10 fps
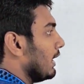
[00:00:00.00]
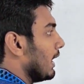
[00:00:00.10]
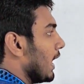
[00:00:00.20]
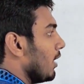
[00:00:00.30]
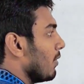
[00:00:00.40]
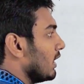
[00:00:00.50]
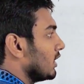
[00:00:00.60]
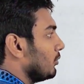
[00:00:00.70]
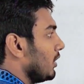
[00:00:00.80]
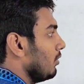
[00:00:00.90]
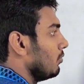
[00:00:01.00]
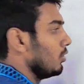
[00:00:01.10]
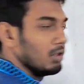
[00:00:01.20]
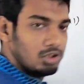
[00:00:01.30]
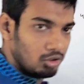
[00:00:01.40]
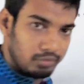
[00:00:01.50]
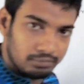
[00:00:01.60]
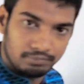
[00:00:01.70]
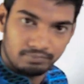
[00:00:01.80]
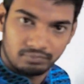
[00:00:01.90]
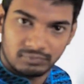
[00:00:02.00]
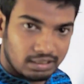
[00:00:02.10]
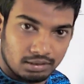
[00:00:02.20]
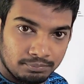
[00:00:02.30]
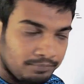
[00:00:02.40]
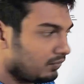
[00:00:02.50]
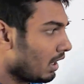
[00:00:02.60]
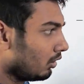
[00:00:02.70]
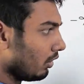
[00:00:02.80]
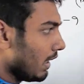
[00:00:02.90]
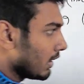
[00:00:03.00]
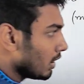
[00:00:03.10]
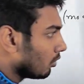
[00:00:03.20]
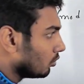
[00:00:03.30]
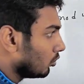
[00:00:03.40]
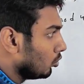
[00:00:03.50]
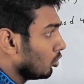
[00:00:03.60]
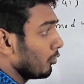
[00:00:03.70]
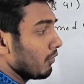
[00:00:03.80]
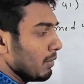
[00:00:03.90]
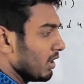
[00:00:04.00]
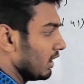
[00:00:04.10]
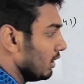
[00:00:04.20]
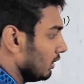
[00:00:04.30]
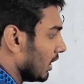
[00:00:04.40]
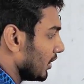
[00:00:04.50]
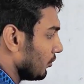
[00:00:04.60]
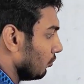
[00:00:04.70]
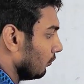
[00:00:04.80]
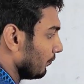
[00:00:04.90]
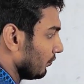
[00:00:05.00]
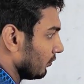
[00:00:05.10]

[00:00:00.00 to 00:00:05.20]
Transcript: এই এ মাইনাস বি বিভাজ্য হবে তাই না তো এখানে দেখো তো টু টু পাওয়ার ফাইভ মানে কি থার্টি টু